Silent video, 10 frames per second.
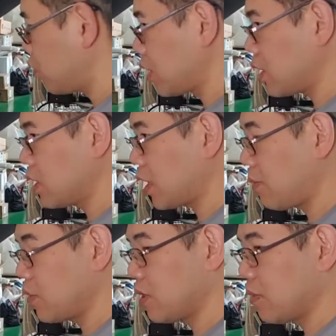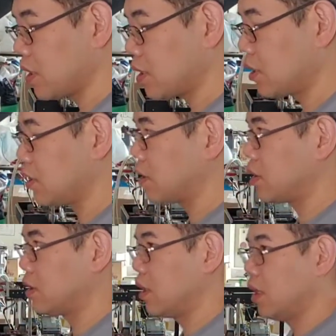모델을 사보시면은
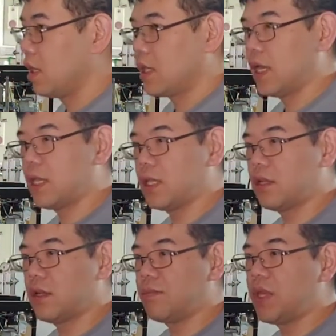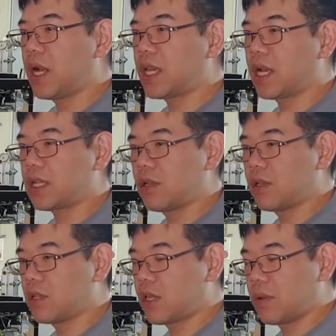얘네는 미약계가
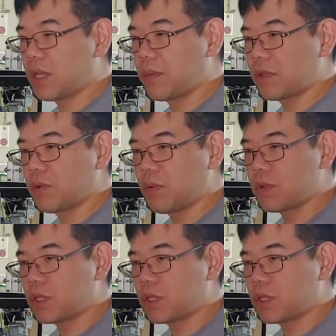달려있어요 이게 왜냐면은